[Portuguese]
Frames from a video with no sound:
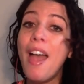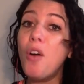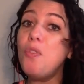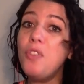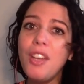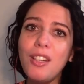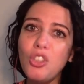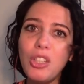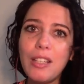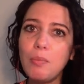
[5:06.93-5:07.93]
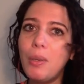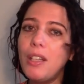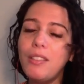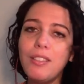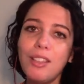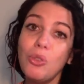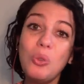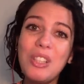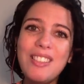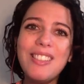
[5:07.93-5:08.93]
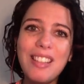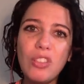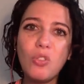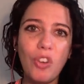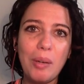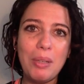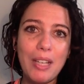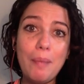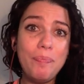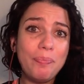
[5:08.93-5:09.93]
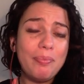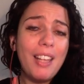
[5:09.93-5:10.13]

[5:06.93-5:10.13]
é o verde das plantas, é tudo que se transforma, né?